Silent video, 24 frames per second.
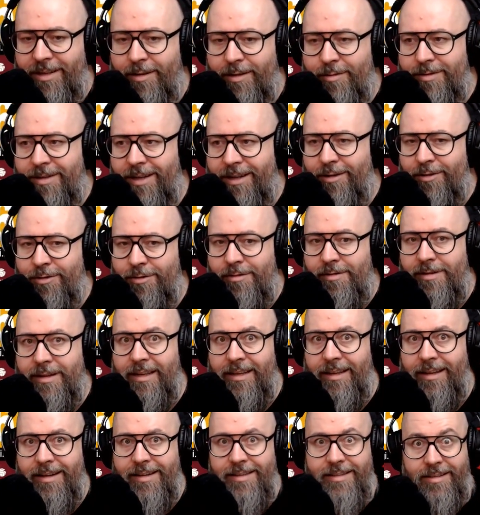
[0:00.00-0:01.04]
sprzedał za
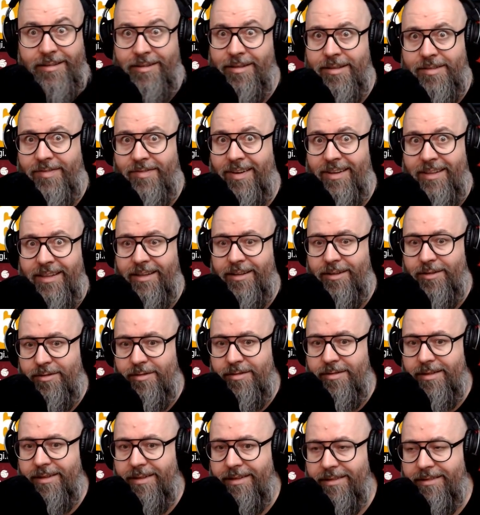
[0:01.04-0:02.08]
koszulkę, ale za to jest fajna
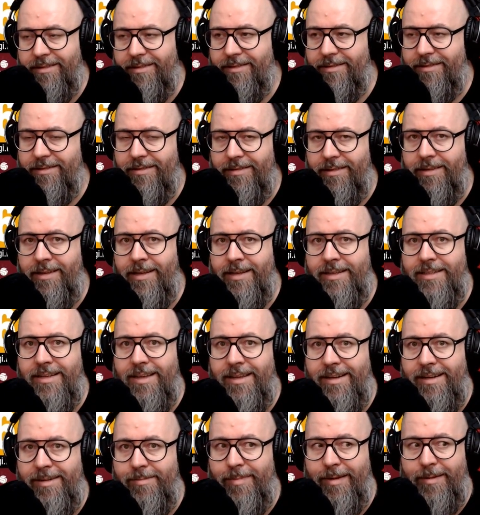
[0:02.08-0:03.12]
koszulka.
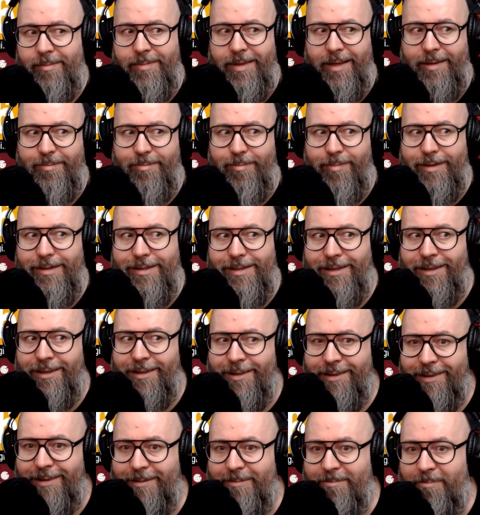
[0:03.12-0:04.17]
XL mam, jak co?
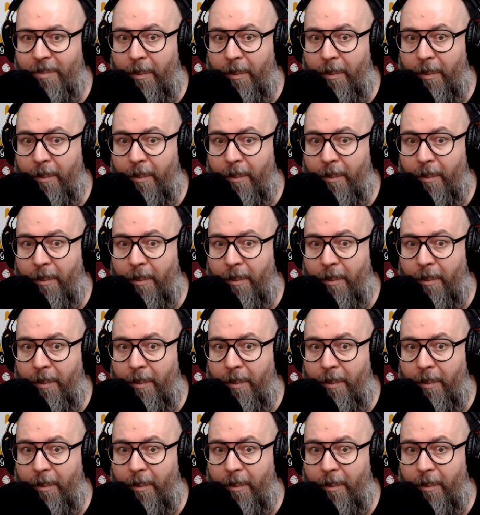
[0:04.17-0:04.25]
